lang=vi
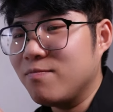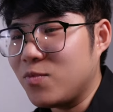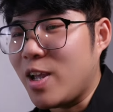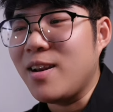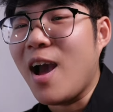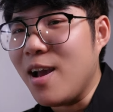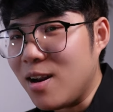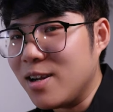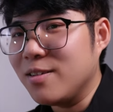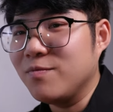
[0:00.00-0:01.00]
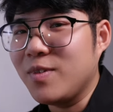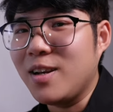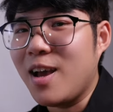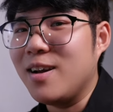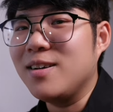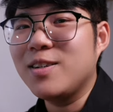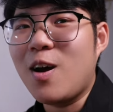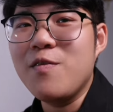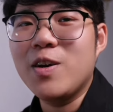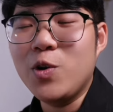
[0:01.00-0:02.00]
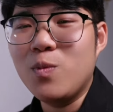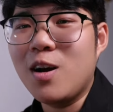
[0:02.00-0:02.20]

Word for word: tiện thể thôi tiện thể nói về nội dung